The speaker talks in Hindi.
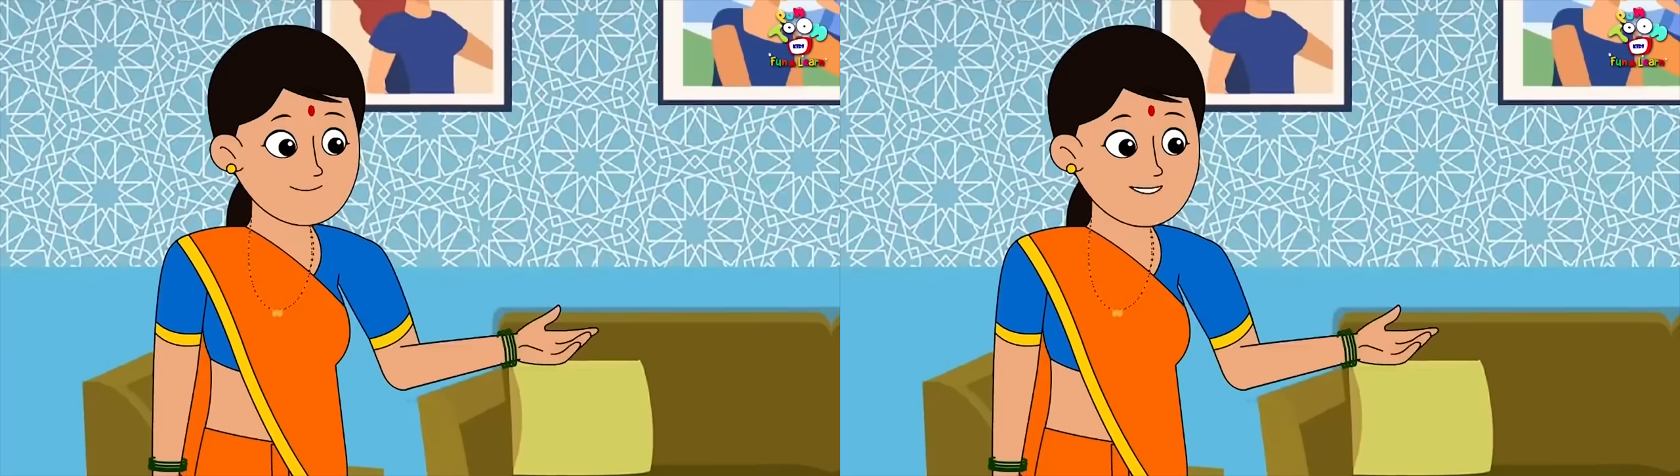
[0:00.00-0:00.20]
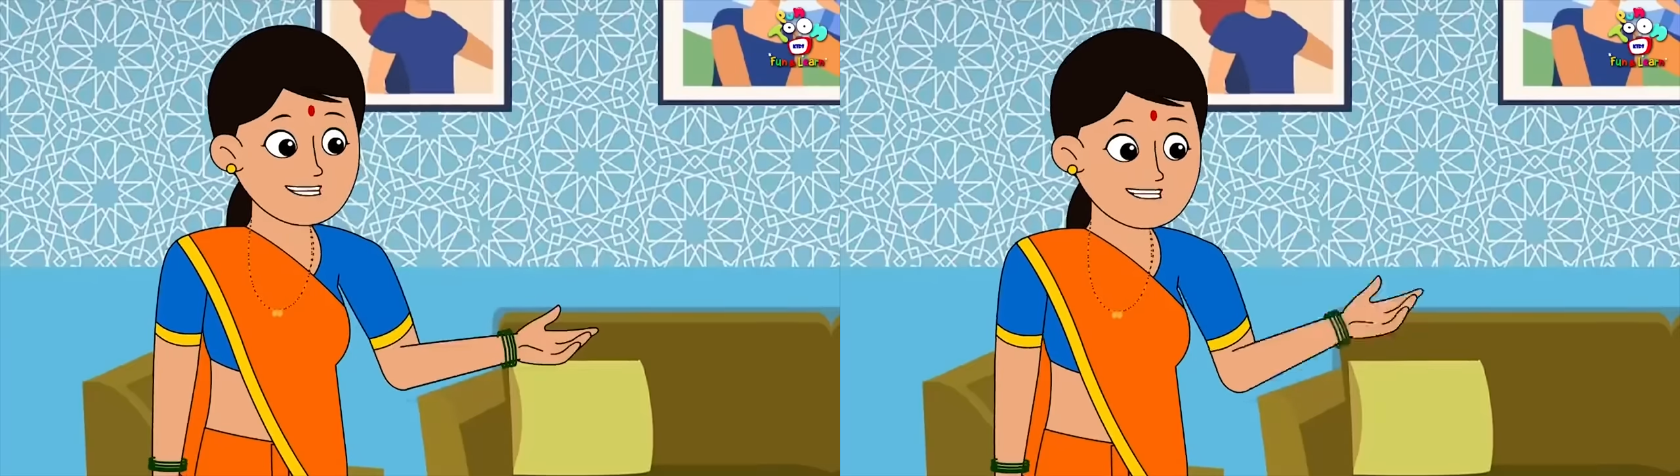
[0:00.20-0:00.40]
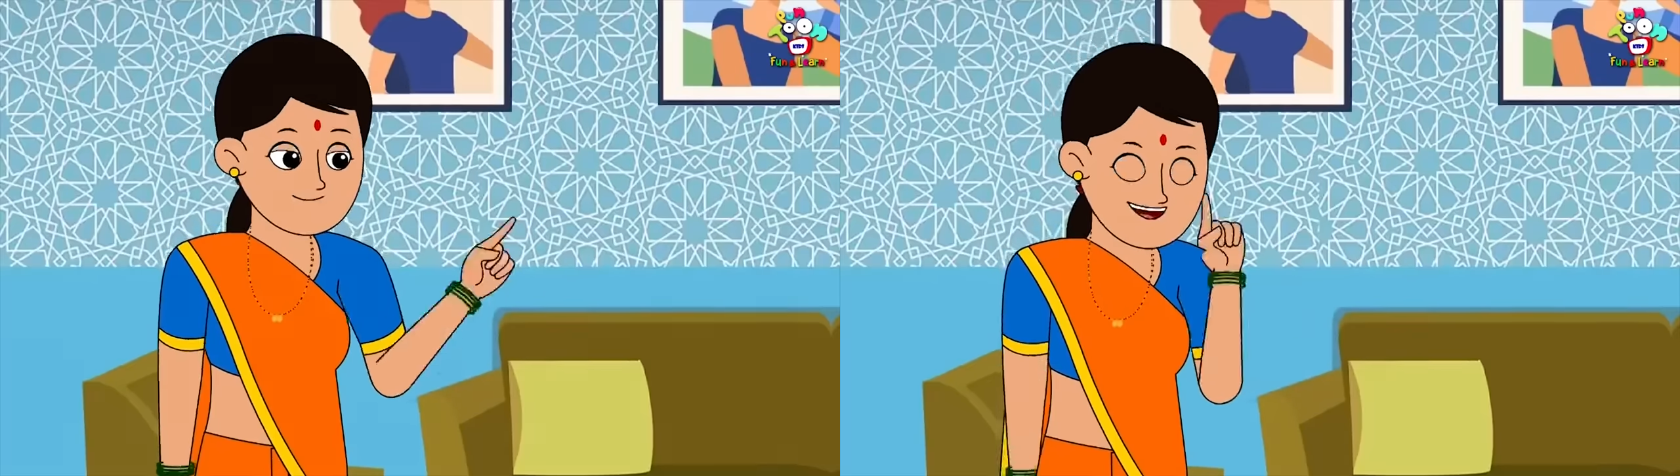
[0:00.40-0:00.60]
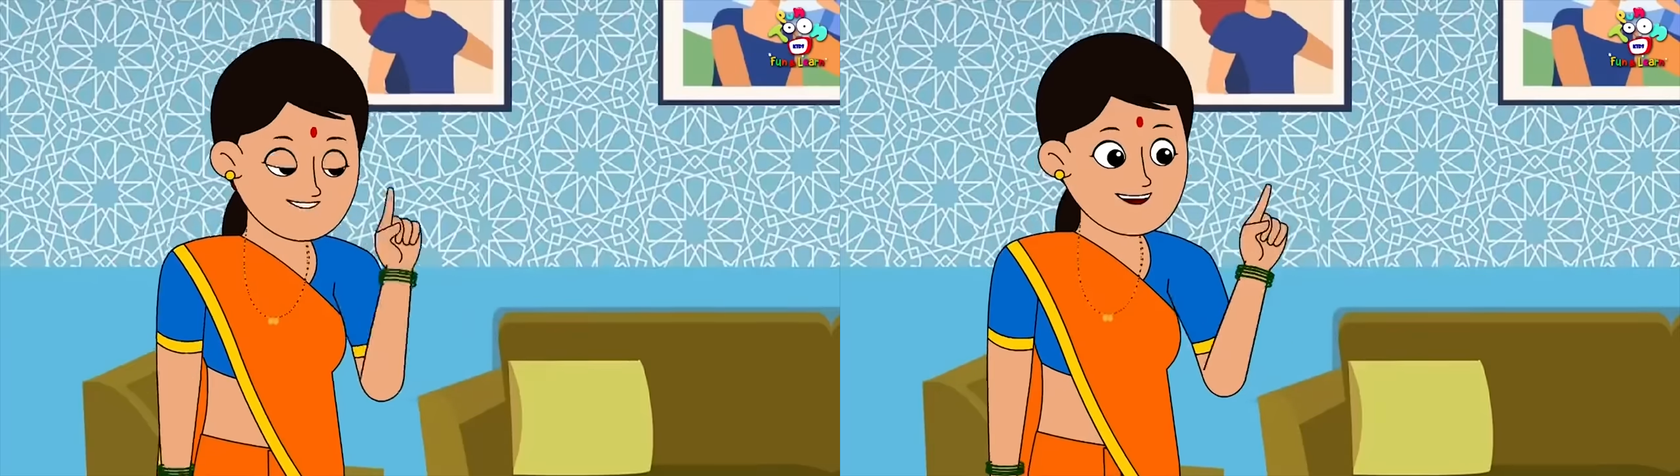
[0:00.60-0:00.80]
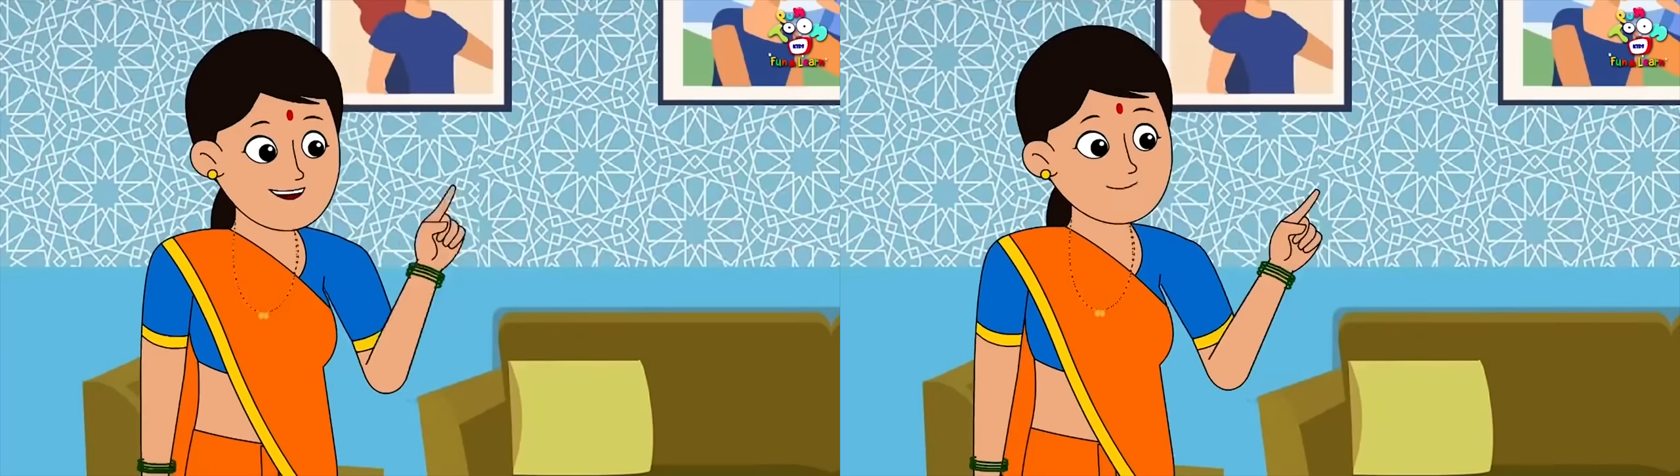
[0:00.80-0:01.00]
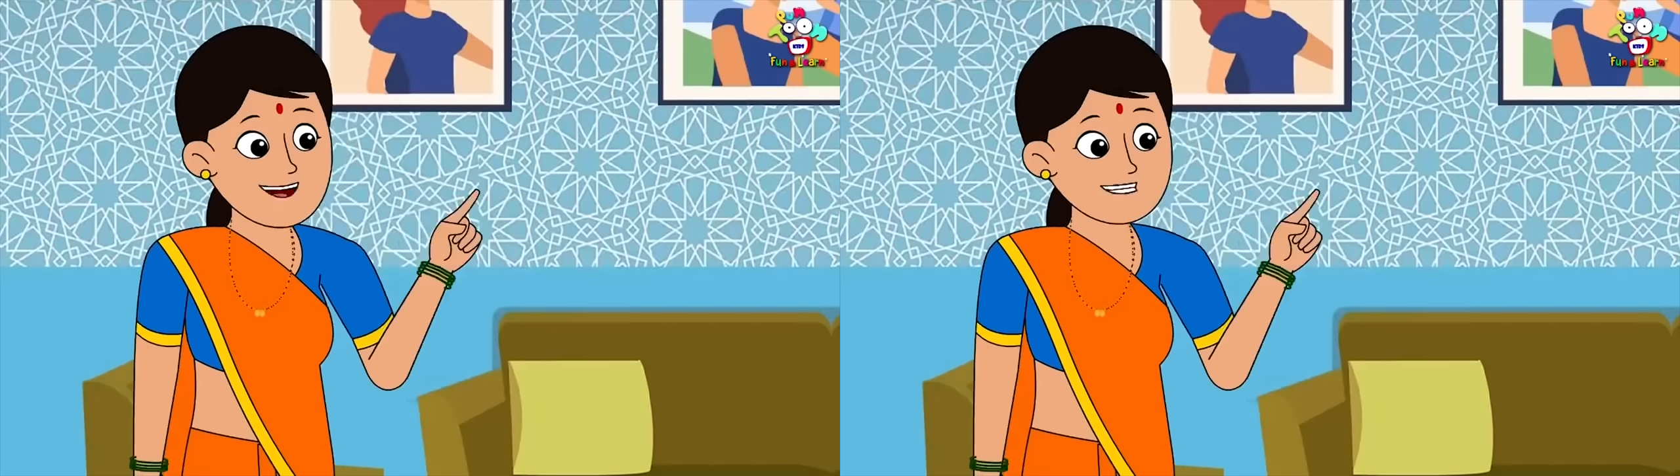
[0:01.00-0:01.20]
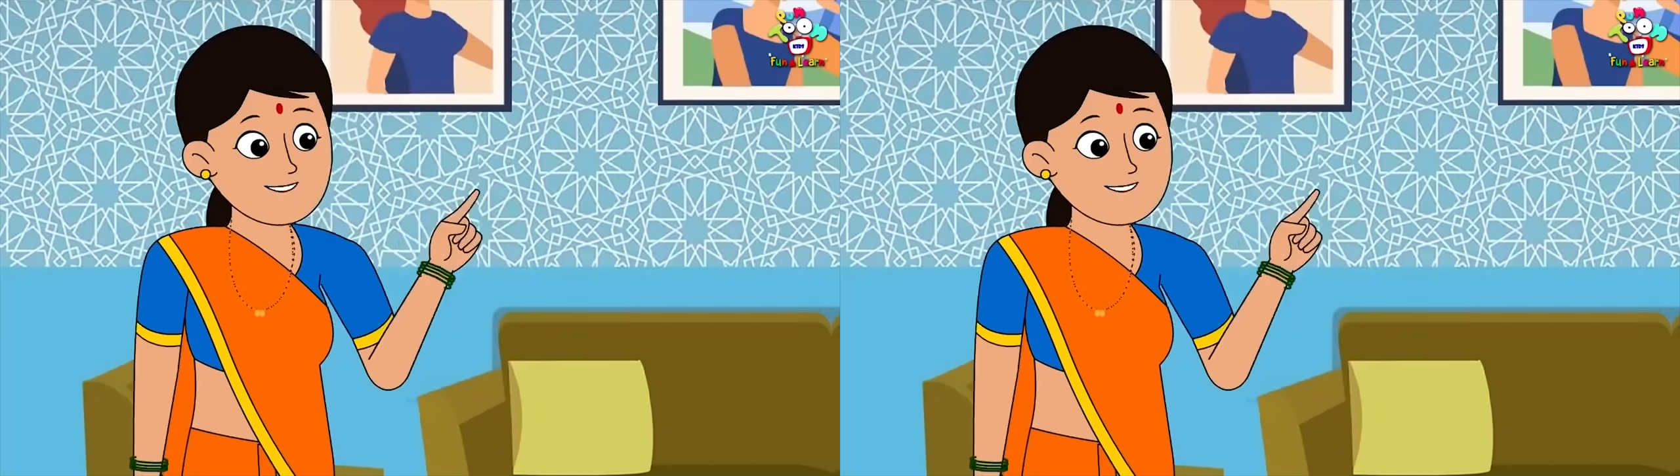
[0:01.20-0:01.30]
हरी के दादा